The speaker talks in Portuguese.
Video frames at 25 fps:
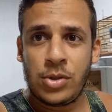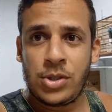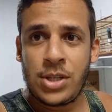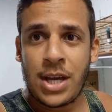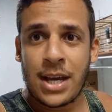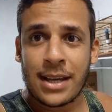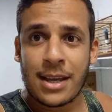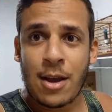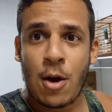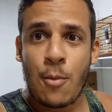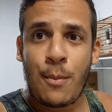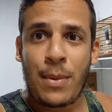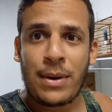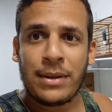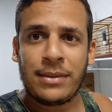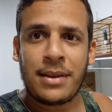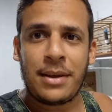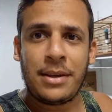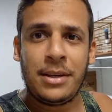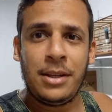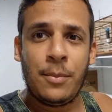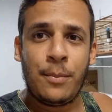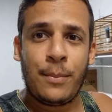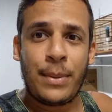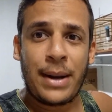Já que é um
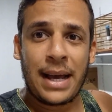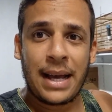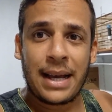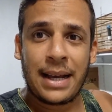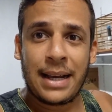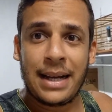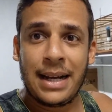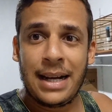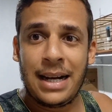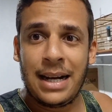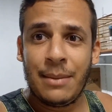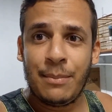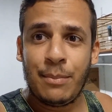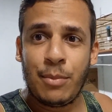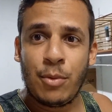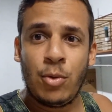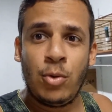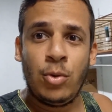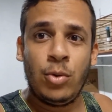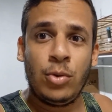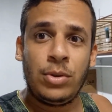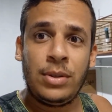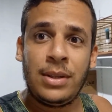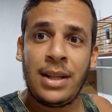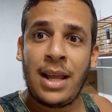passarinho para
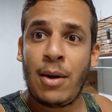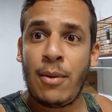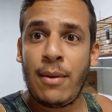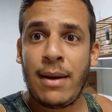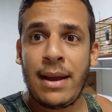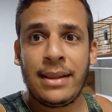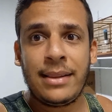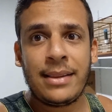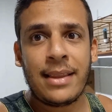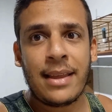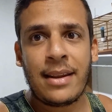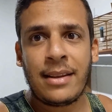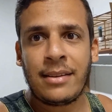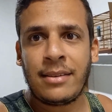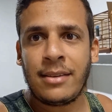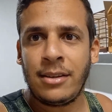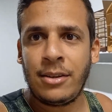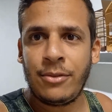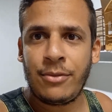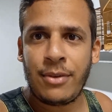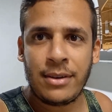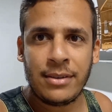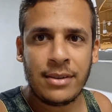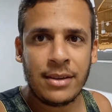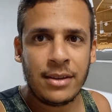campo, não é
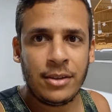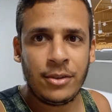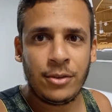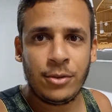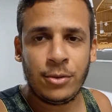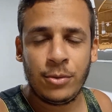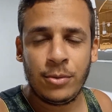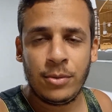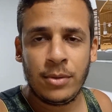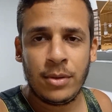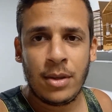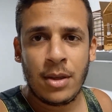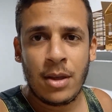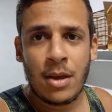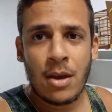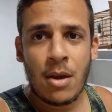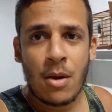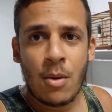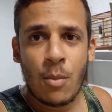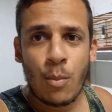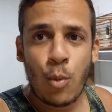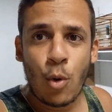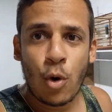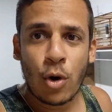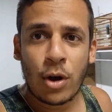interessante fazer isso,
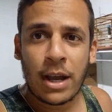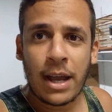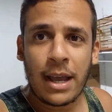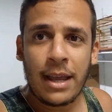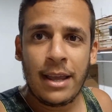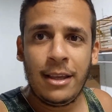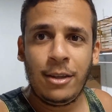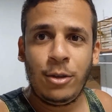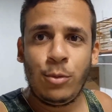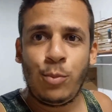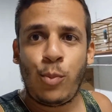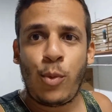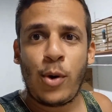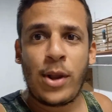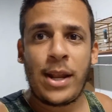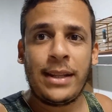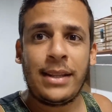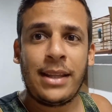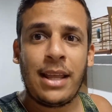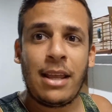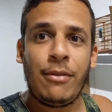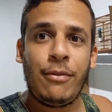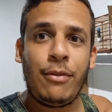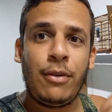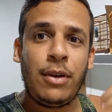porque isso pode
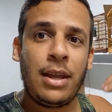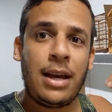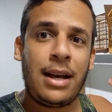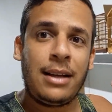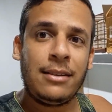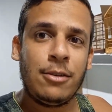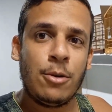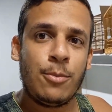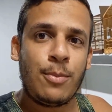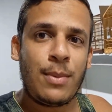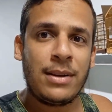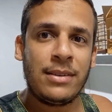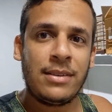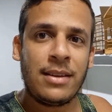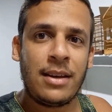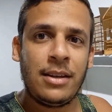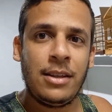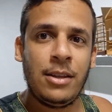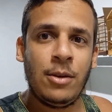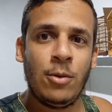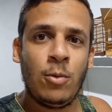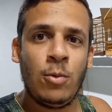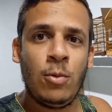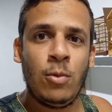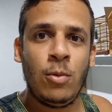até filiar seu
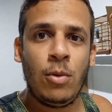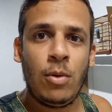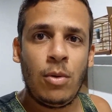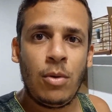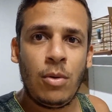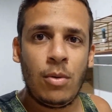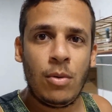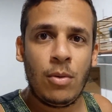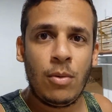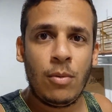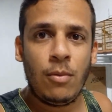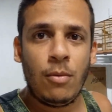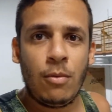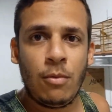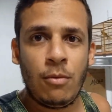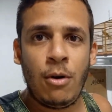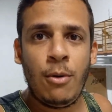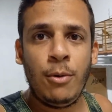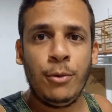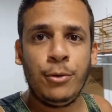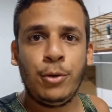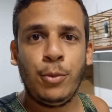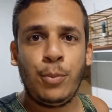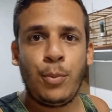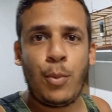passarinho.
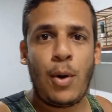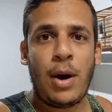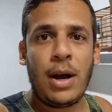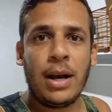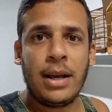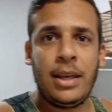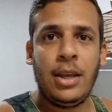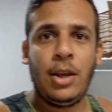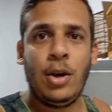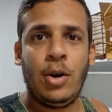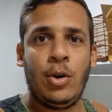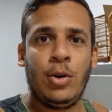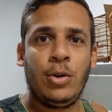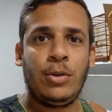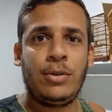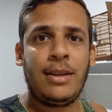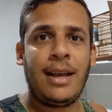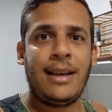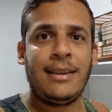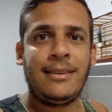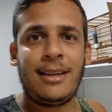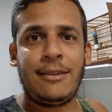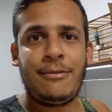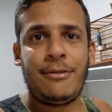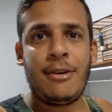Vamos supor aqui, ó.
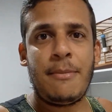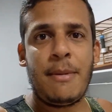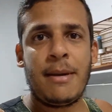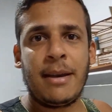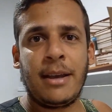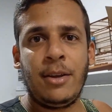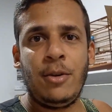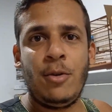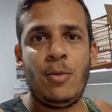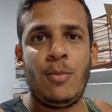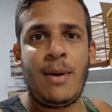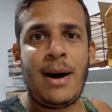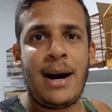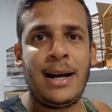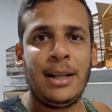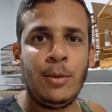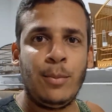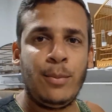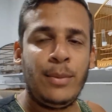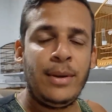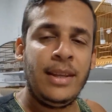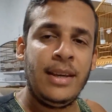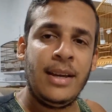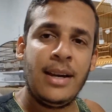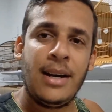Tá essa fêmea aqui no
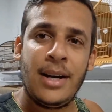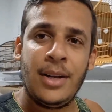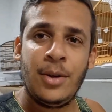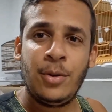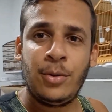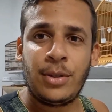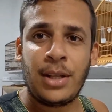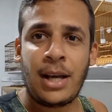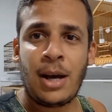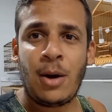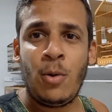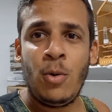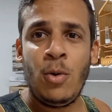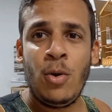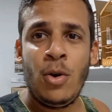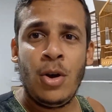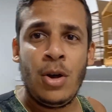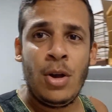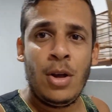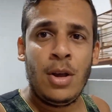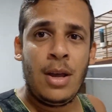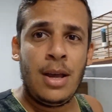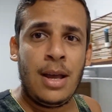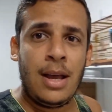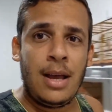mato, brigando e
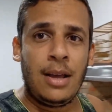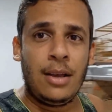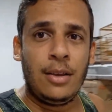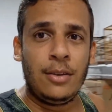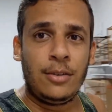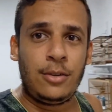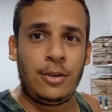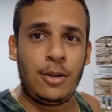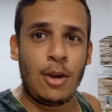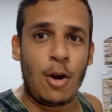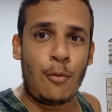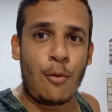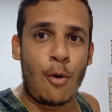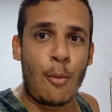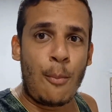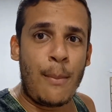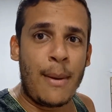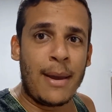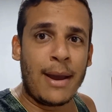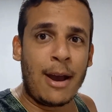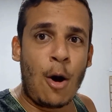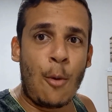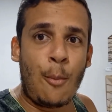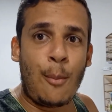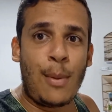tal. Se eu for
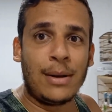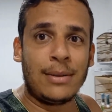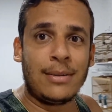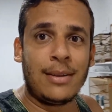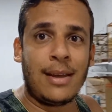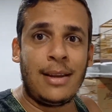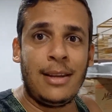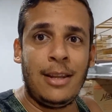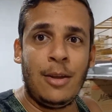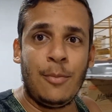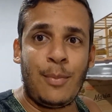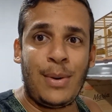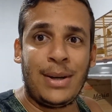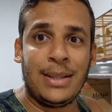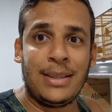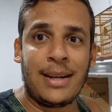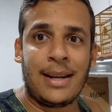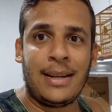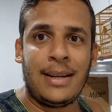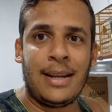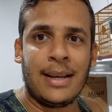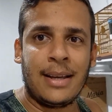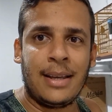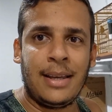pegar o passarinho para tirar